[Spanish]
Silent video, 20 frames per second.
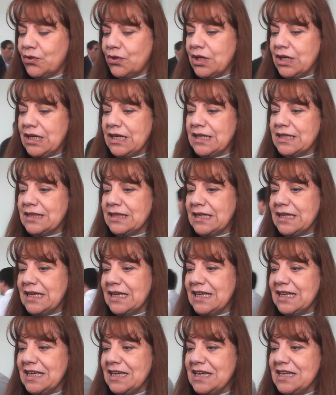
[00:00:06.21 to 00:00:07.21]

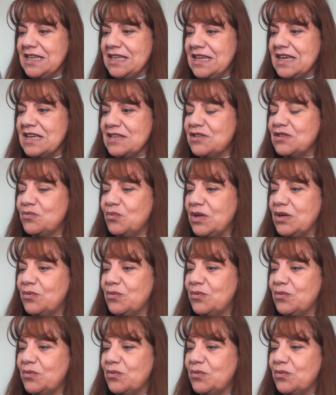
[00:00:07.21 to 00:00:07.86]
Este, y es